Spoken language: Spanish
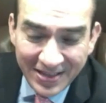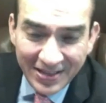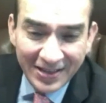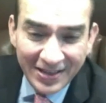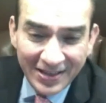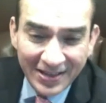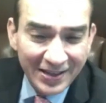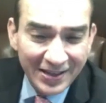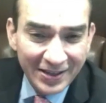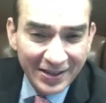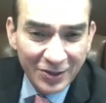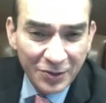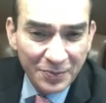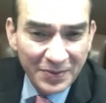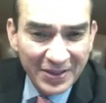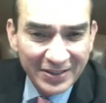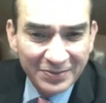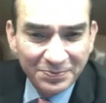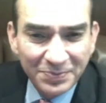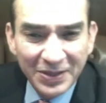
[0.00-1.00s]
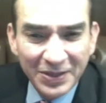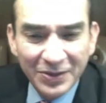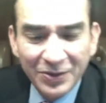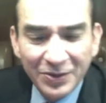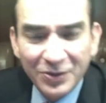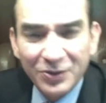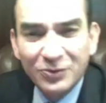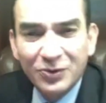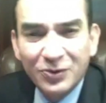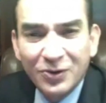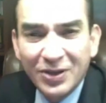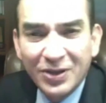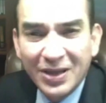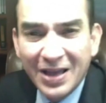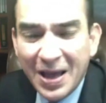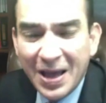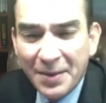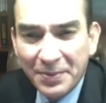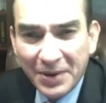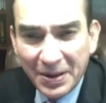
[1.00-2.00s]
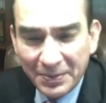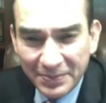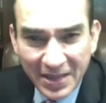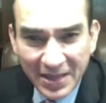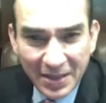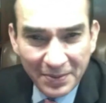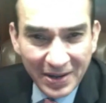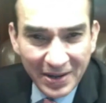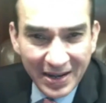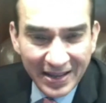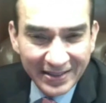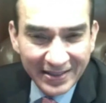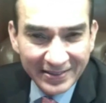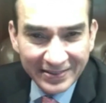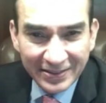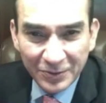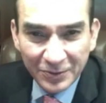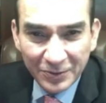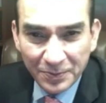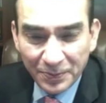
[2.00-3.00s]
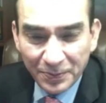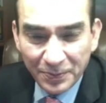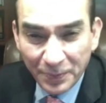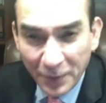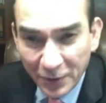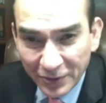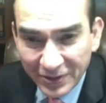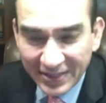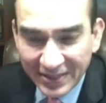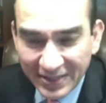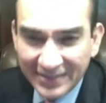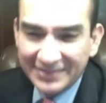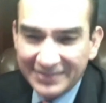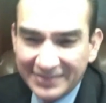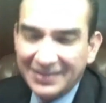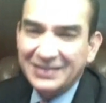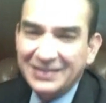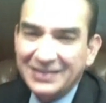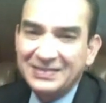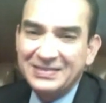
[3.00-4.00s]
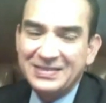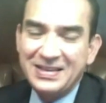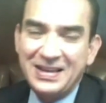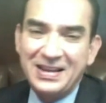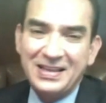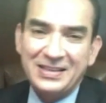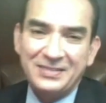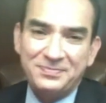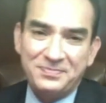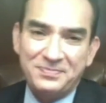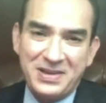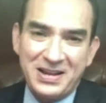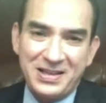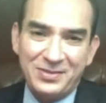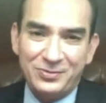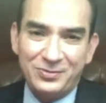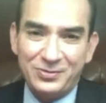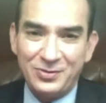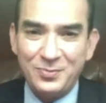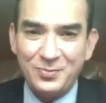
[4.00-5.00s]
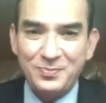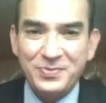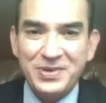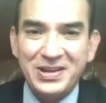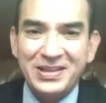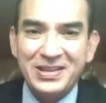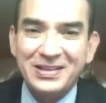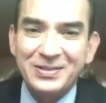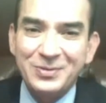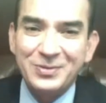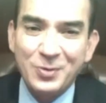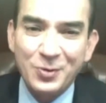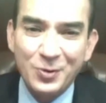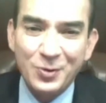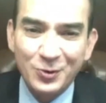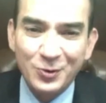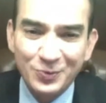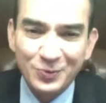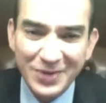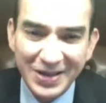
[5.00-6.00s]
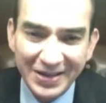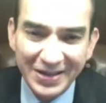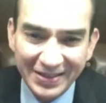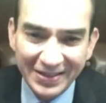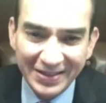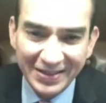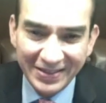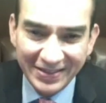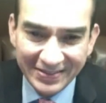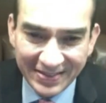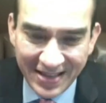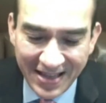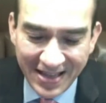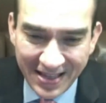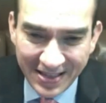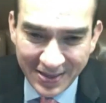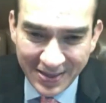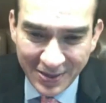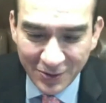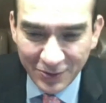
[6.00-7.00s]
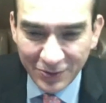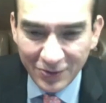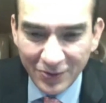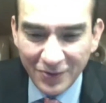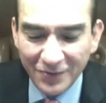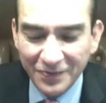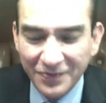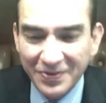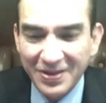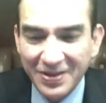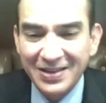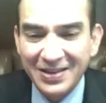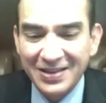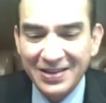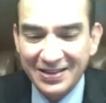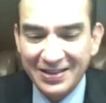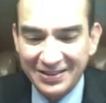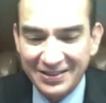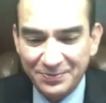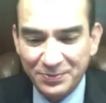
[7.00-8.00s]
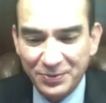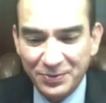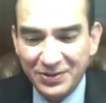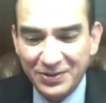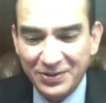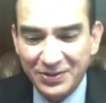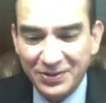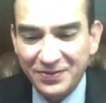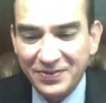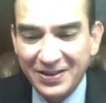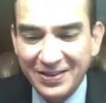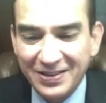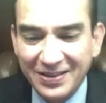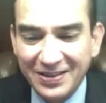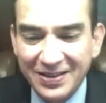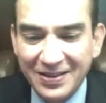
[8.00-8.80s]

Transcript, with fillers: Eh, yo me despido, yo soy Abraham Dávila y este es podcast El Sala Espera no se lo pierdan todos los martes en YouTube y en Spotify.